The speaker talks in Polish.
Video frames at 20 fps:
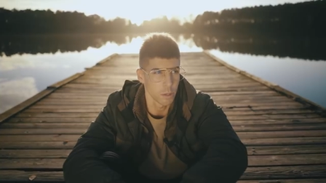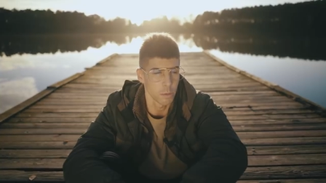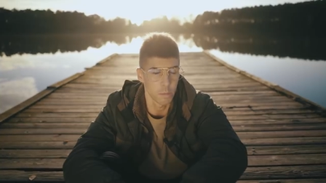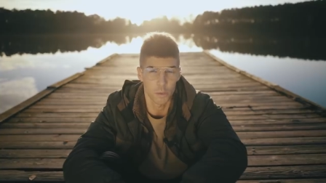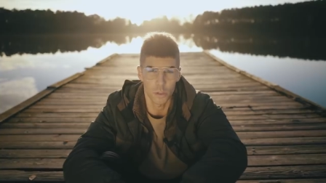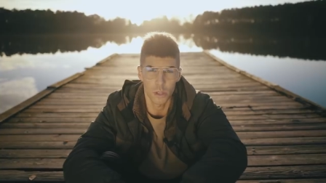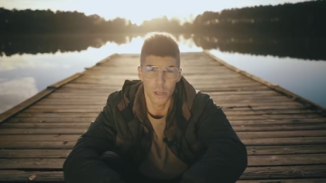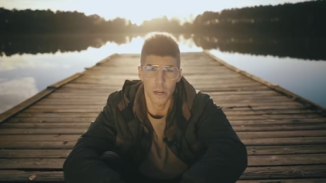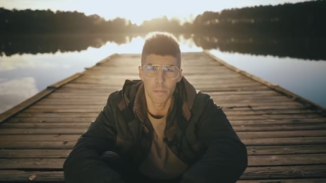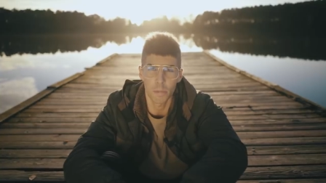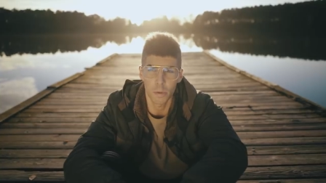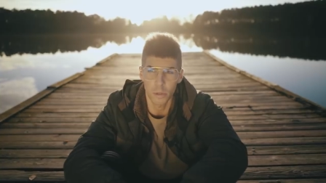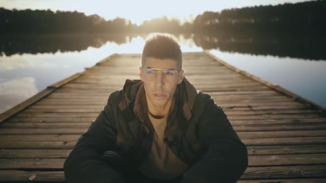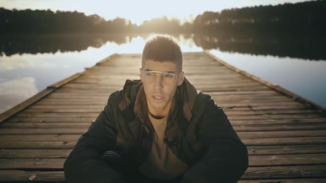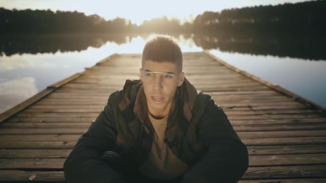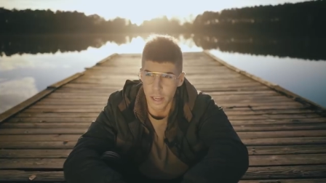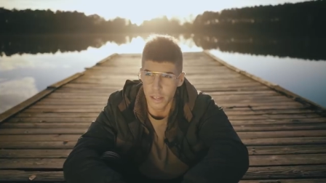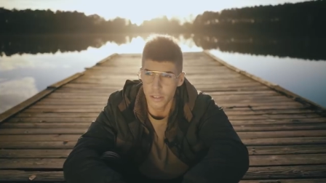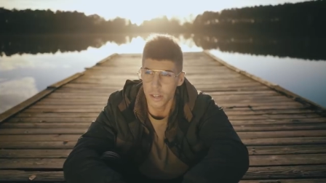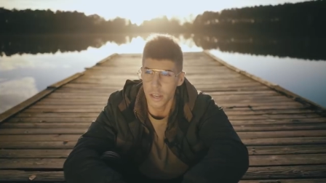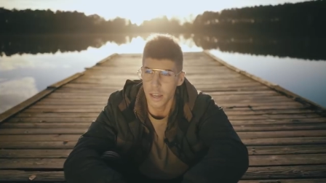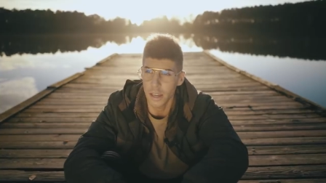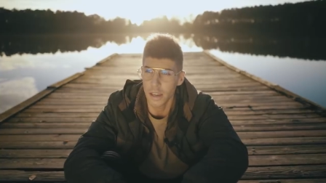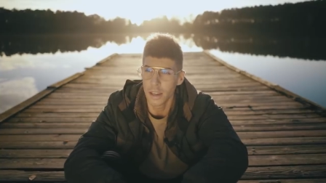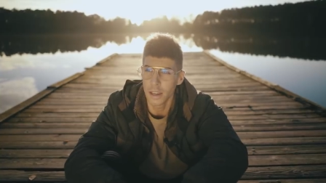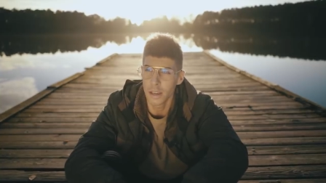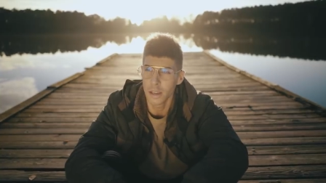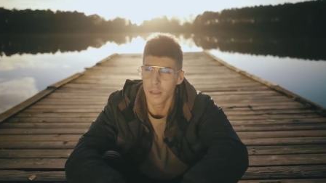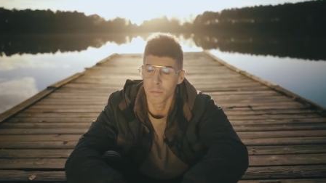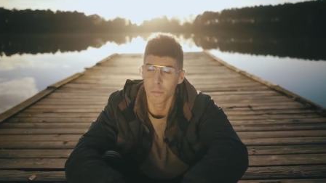być może reportaże,
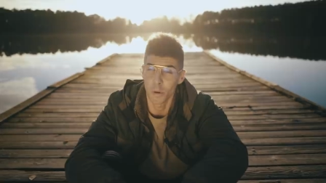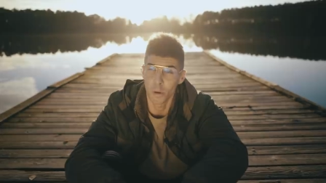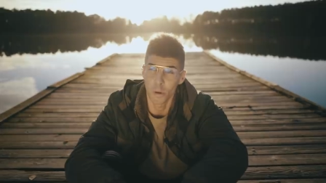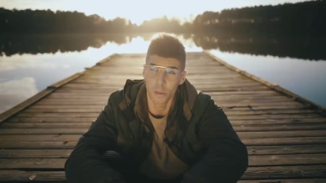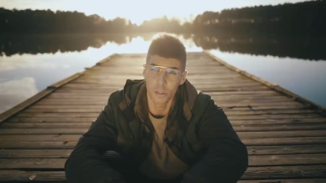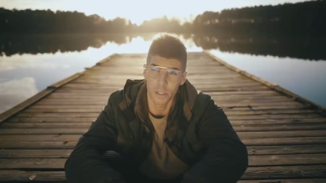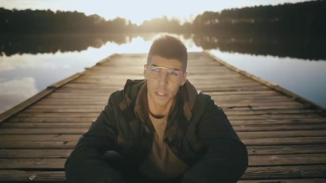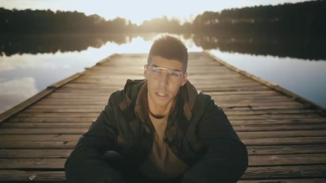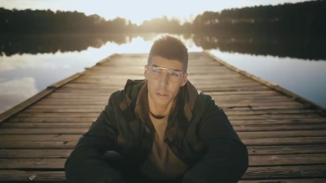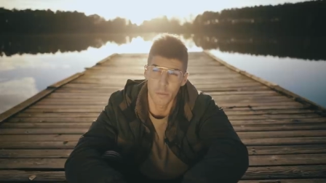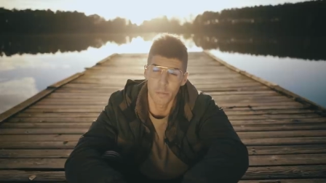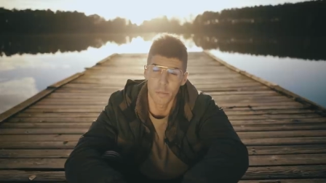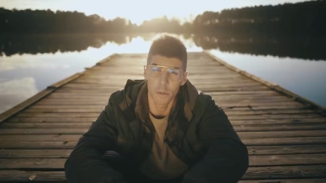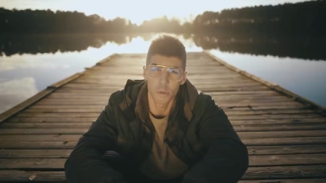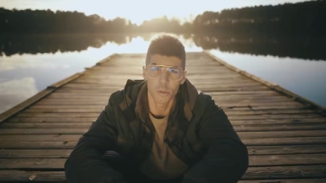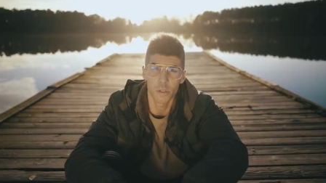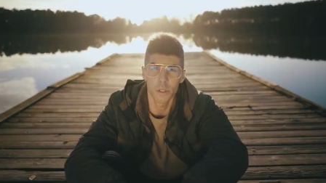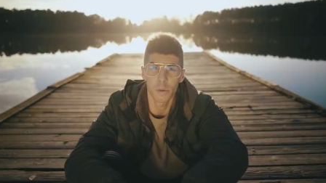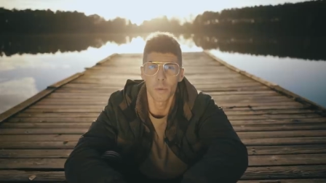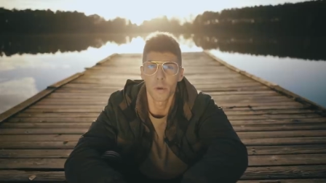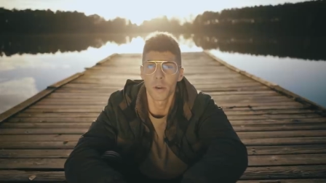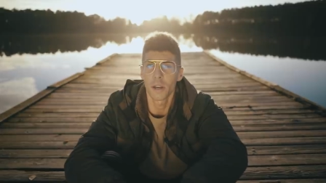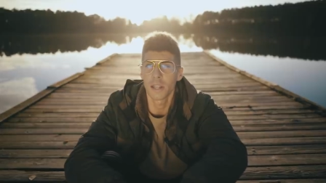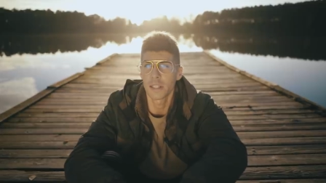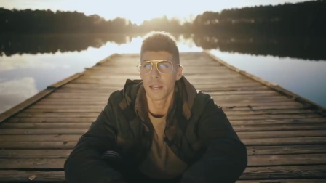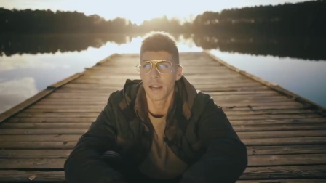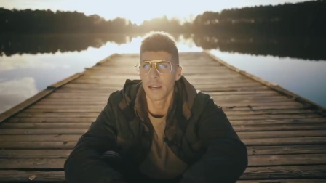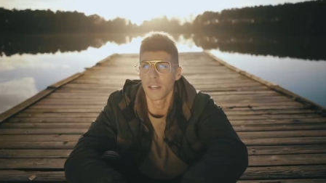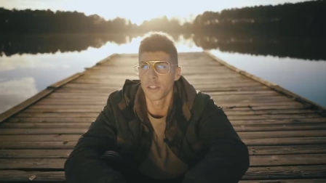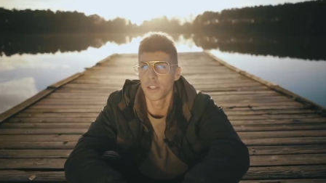bo ostatnio mi już się
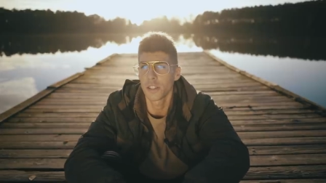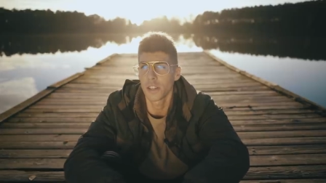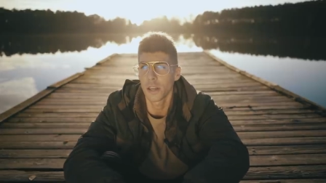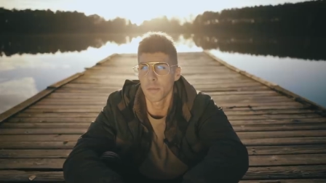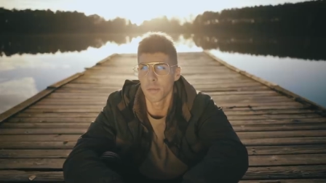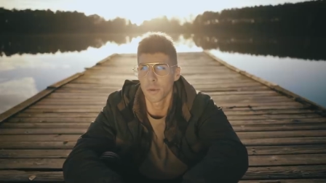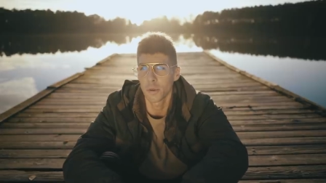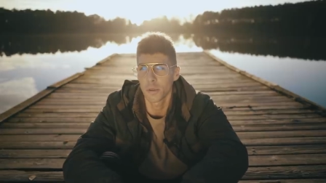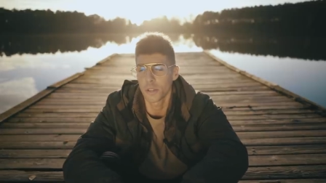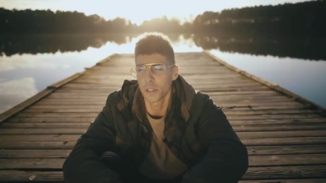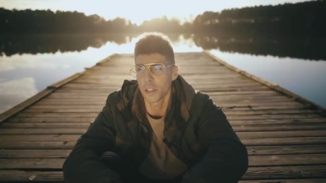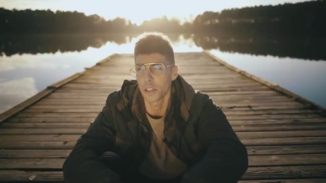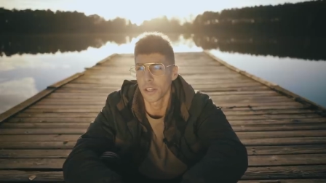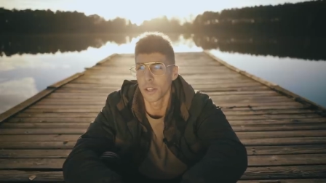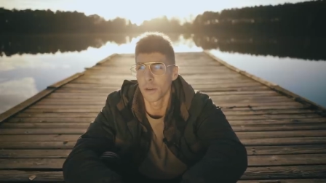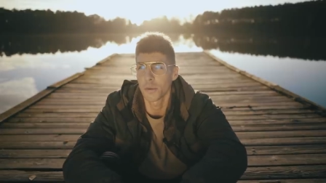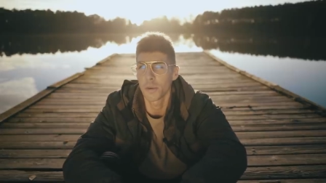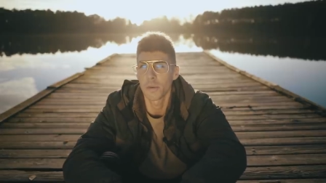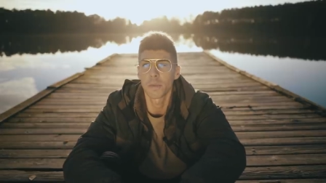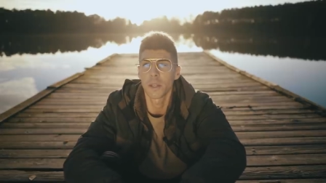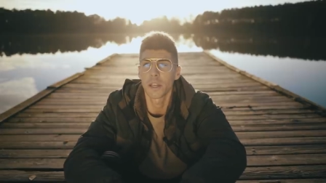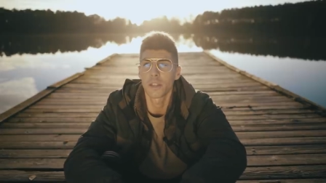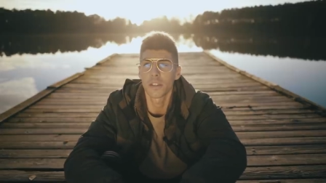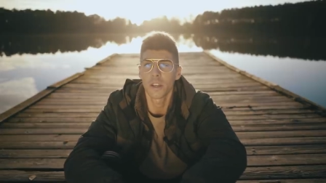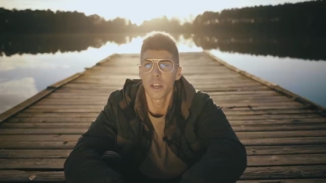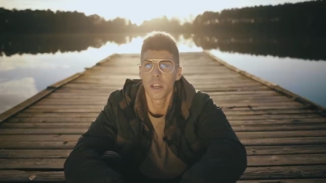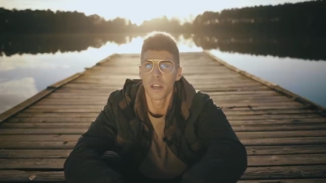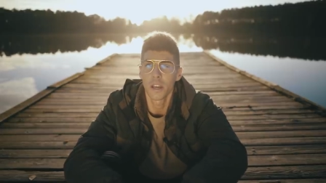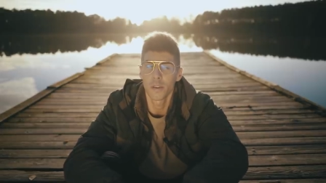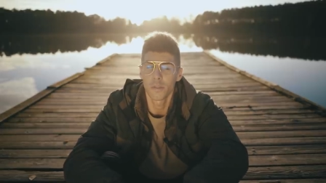polecaliście, bo sięgnąłem
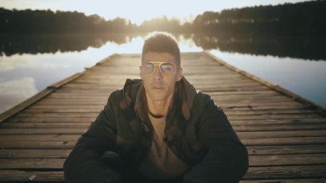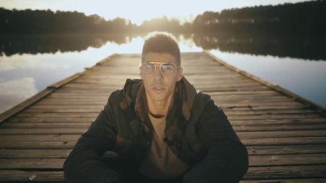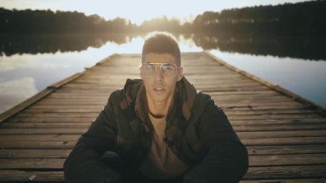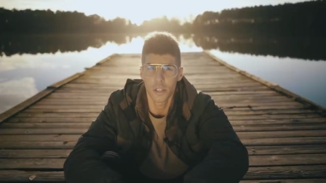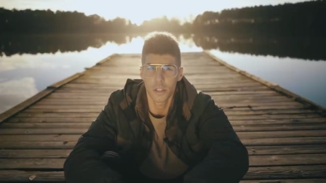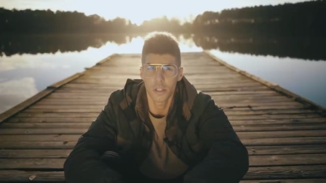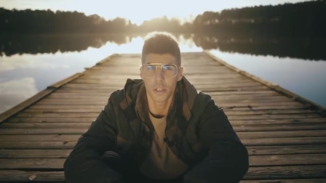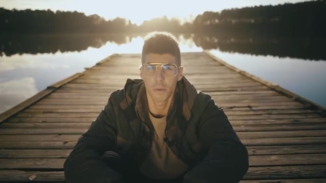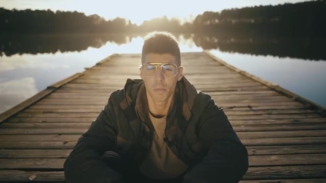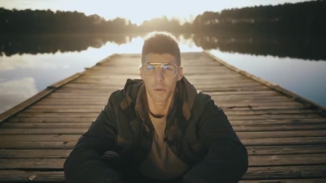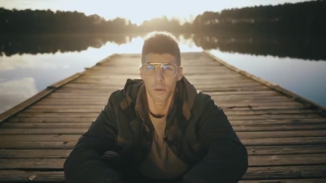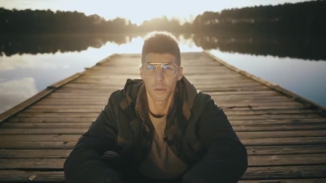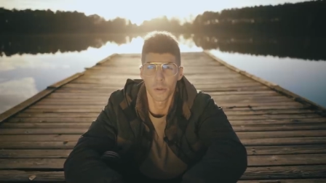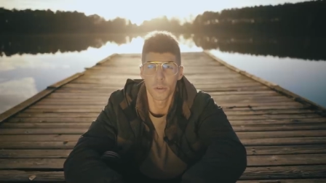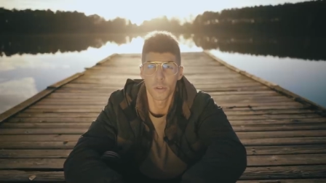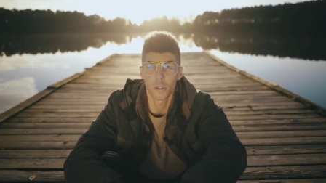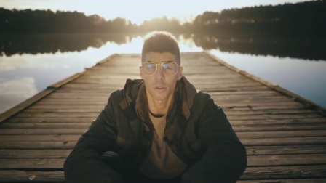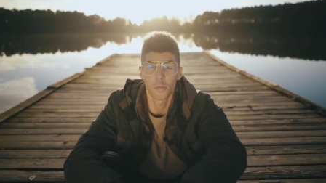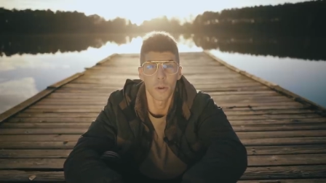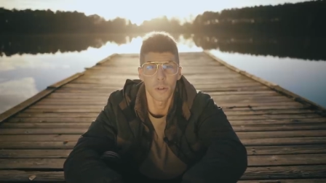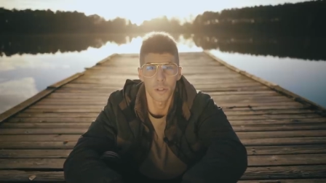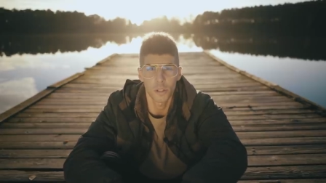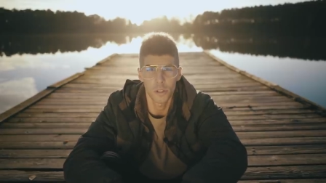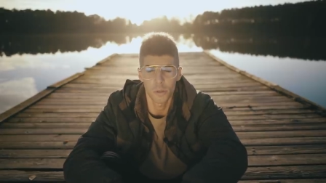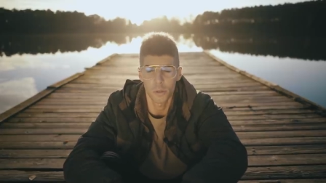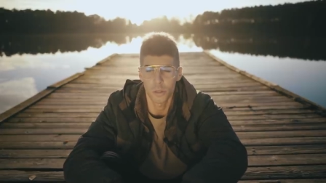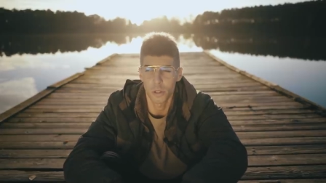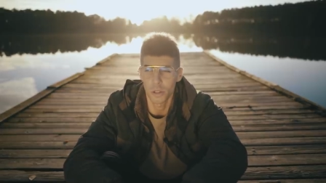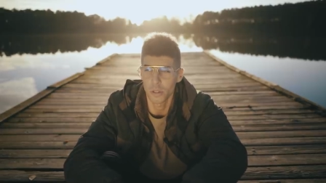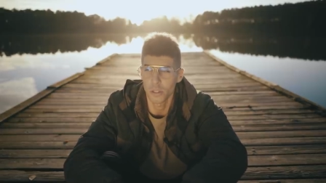też wcześniej po dość
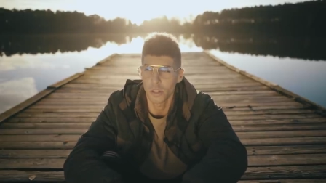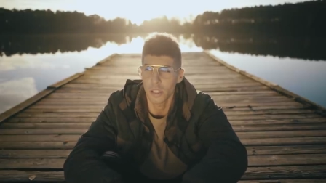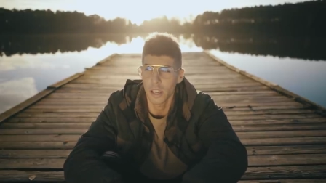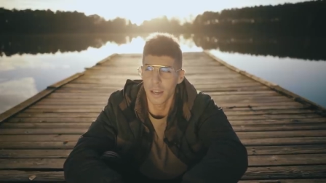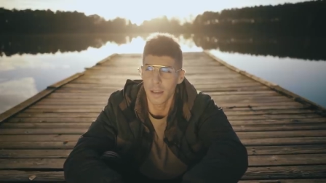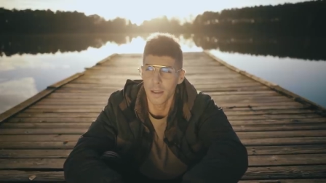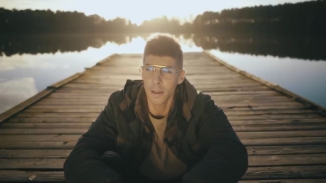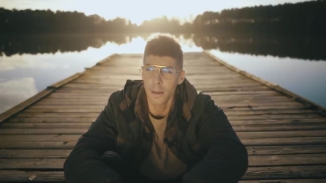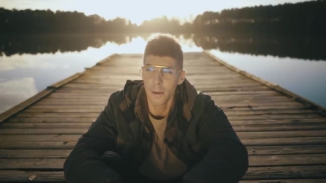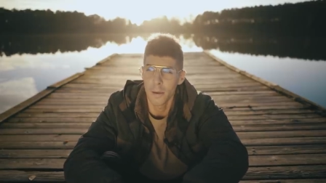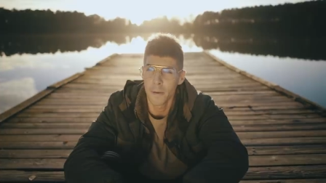mocną książkę,